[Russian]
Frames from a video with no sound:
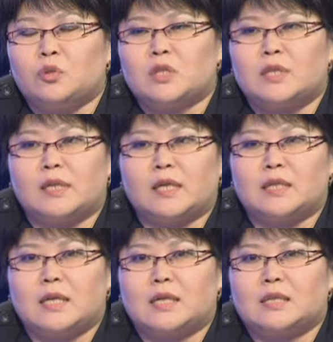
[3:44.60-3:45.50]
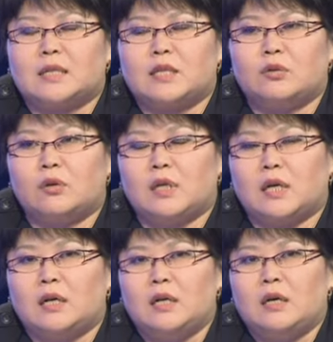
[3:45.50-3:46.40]
числе касается не
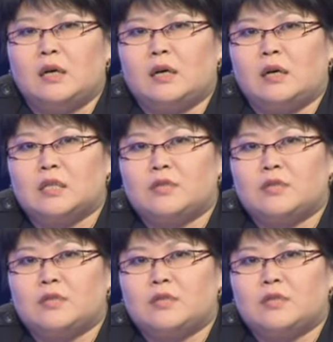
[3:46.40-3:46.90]
только а,